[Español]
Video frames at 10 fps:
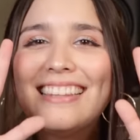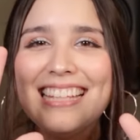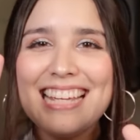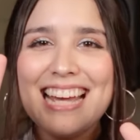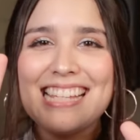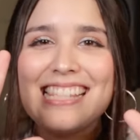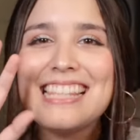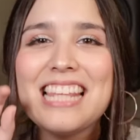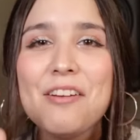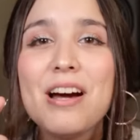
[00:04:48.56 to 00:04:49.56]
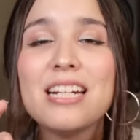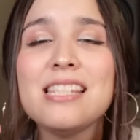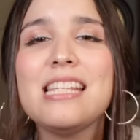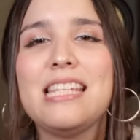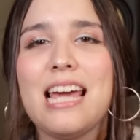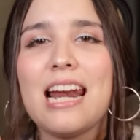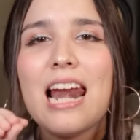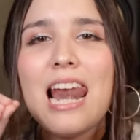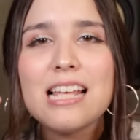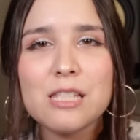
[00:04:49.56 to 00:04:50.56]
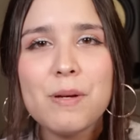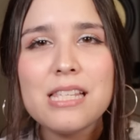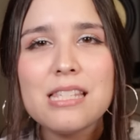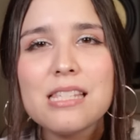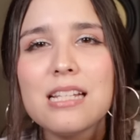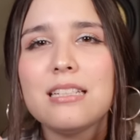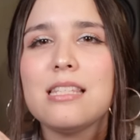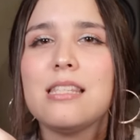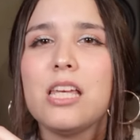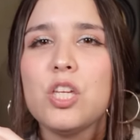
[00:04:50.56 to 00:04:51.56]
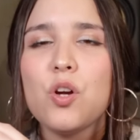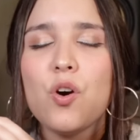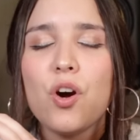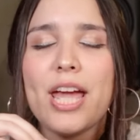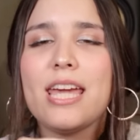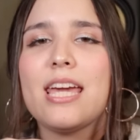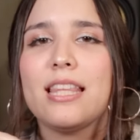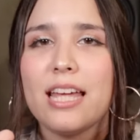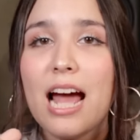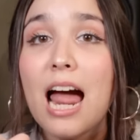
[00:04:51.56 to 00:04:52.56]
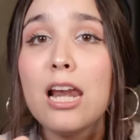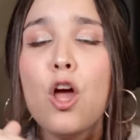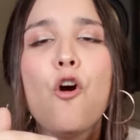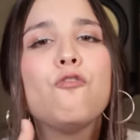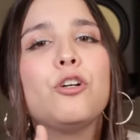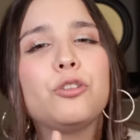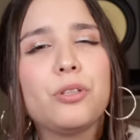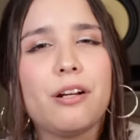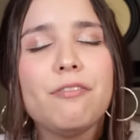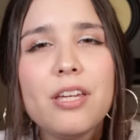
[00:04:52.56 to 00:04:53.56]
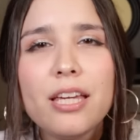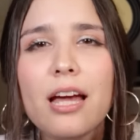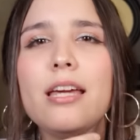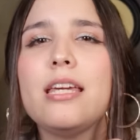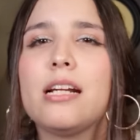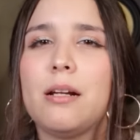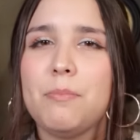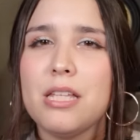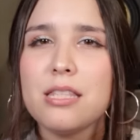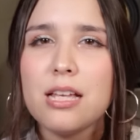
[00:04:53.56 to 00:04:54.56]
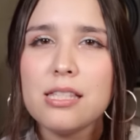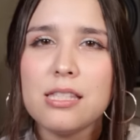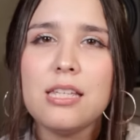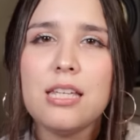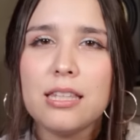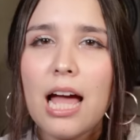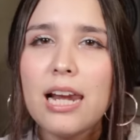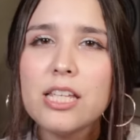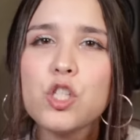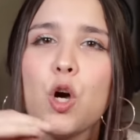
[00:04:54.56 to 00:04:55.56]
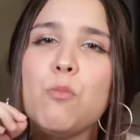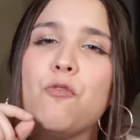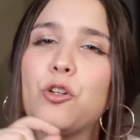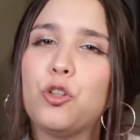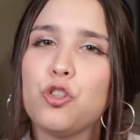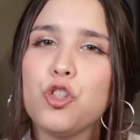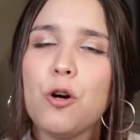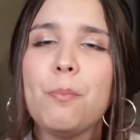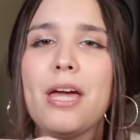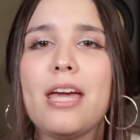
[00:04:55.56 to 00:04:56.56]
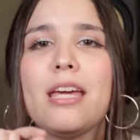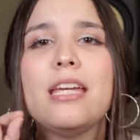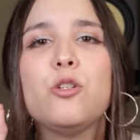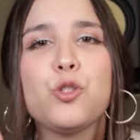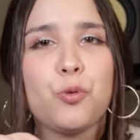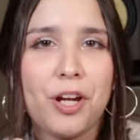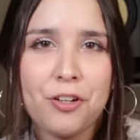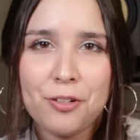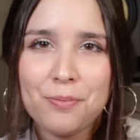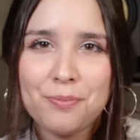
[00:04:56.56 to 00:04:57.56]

10. Te van a enseñar las bases del diseño en general, fotografía y herramientas digitales como Photoshop e Illustrator.